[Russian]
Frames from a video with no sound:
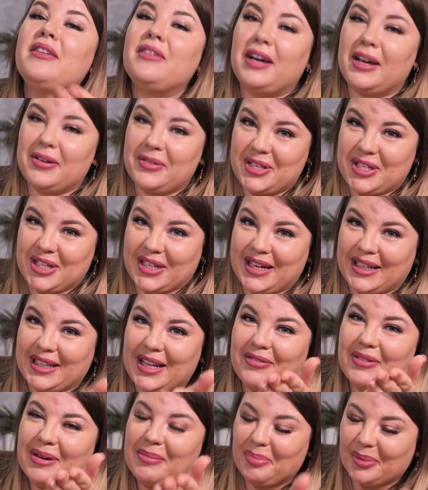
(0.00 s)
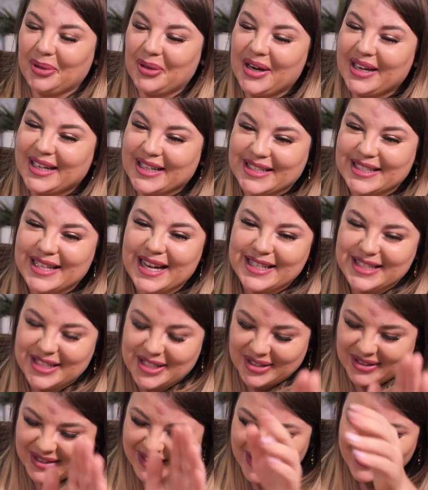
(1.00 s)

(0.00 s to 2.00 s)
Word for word: Короче, когда вам плохо, знаете, что